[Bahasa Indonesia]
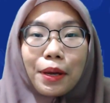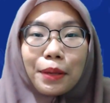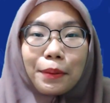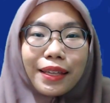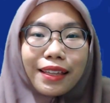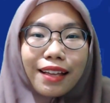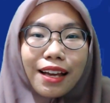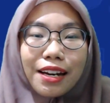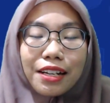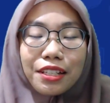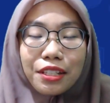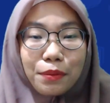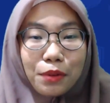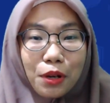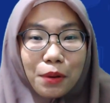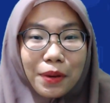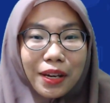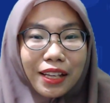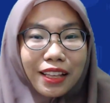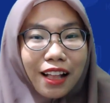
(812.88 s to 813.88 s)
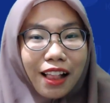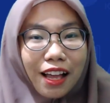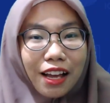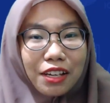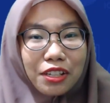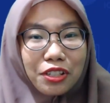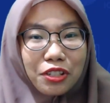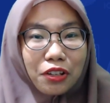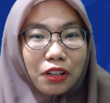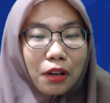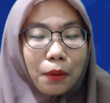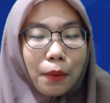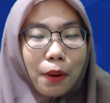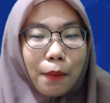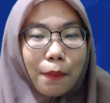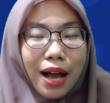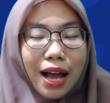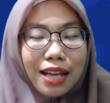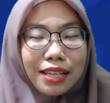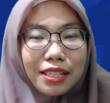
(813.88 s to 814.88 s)
Pintar, sebelum kita lanjut ke
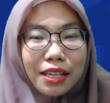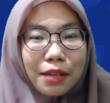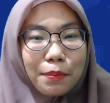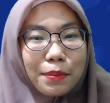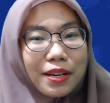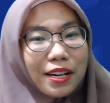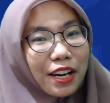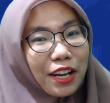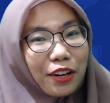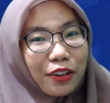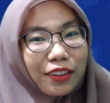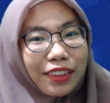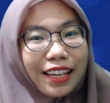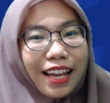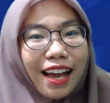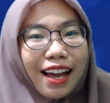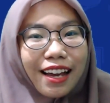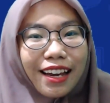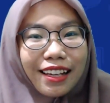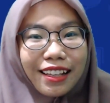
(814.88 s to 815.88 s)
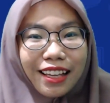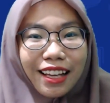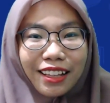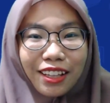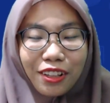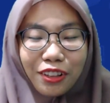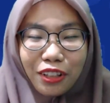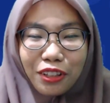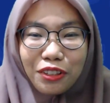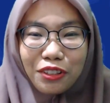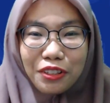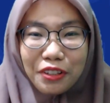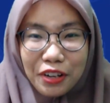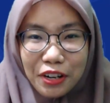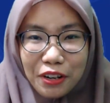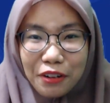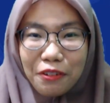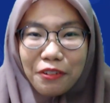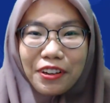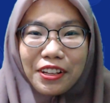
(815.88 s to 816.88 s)
pembahasan berikutnya, kita tonton dulu
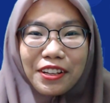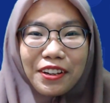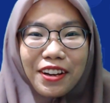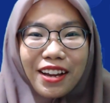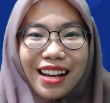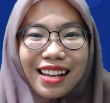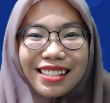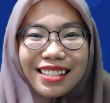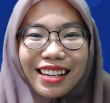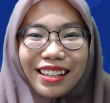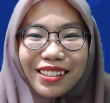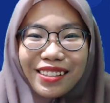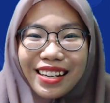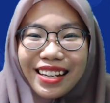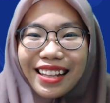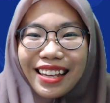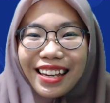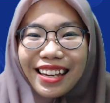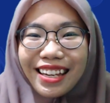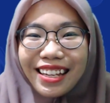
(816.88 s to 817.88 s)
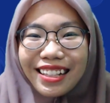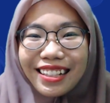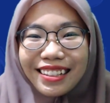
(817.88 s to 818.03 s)
yuk video yang satu ini.